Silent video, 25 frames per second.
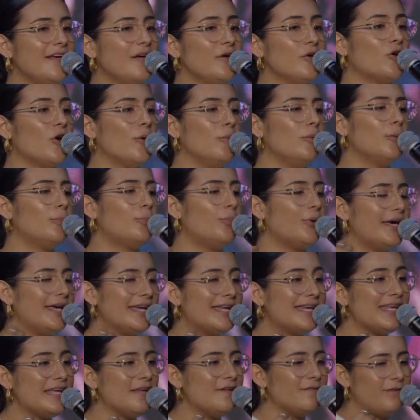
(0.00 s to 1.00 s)
cómo
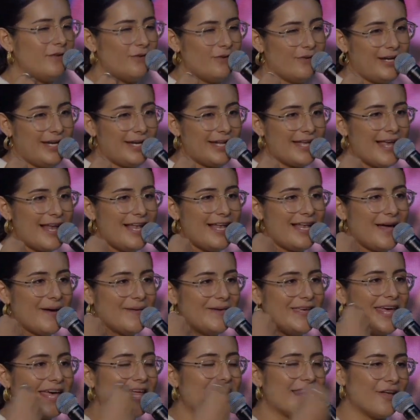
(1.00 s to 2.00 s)
pueden influir en la
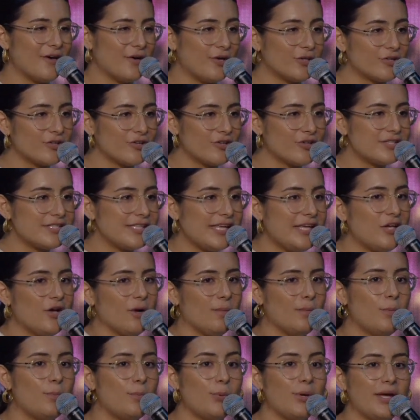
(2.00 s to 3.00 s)
vida de otros y
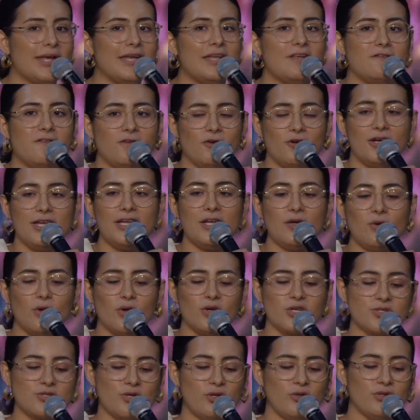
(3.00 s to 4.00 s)
cómo pueden influir
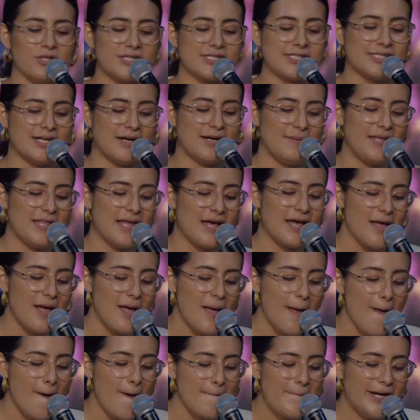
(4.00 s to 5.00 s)
incluso en nuestra vida.
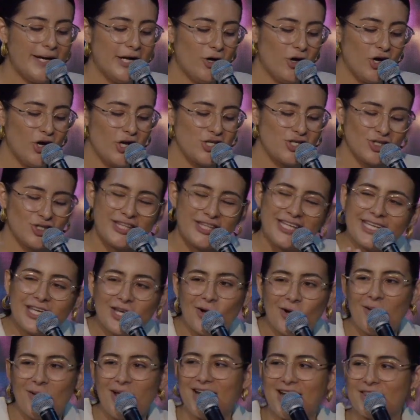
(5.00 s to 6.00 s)
Pero hoy yo te quiero
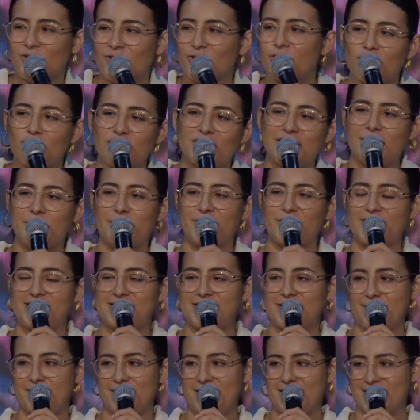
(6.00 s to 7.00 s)
hablar de otro tipo de
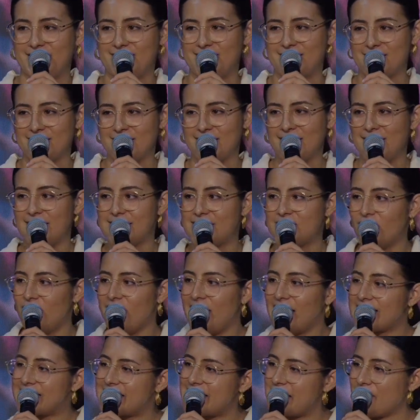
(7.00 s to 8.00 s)
semillas y son
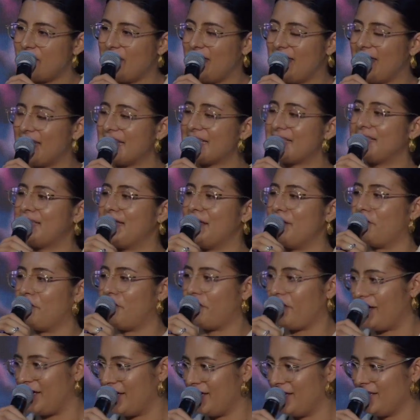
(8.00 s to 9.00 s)
las semillas de
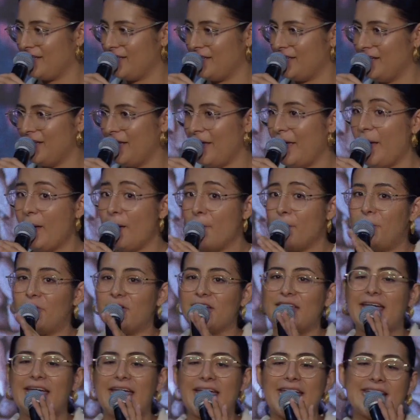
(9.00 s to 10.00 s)
fe.
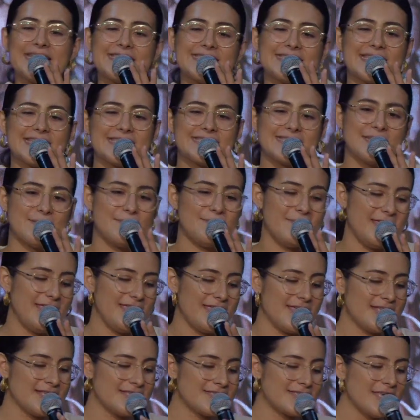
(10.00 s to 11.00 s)
Porque estas
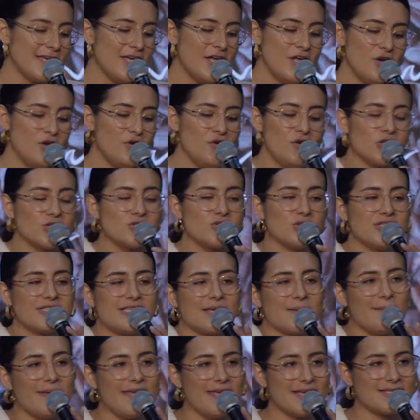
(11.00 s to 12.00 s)
semillas no son
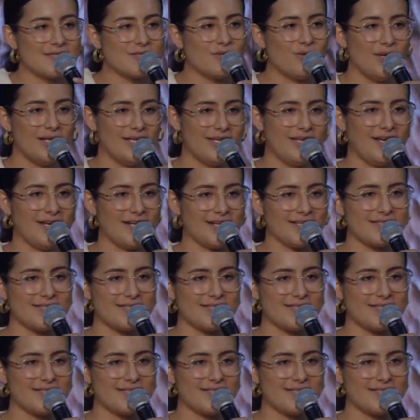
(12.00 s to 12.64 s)
semillas cualquiera.